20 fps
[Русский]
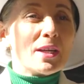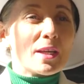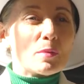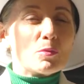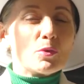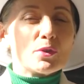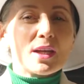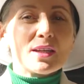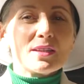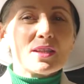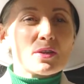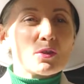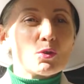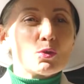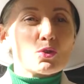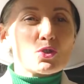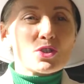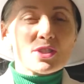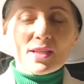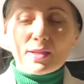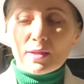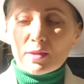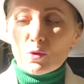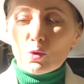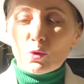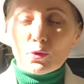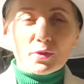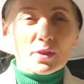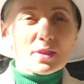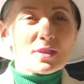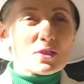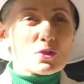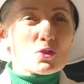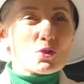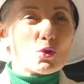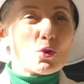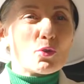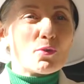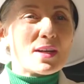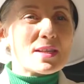Ему надо уже увидеть,
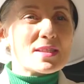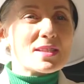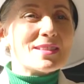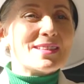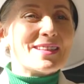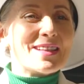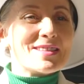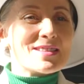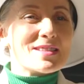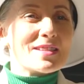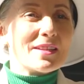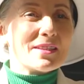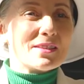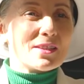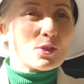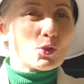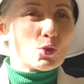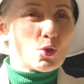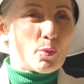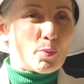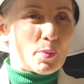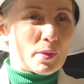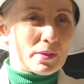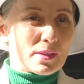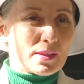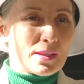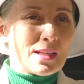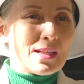что у вас есть этот опыт.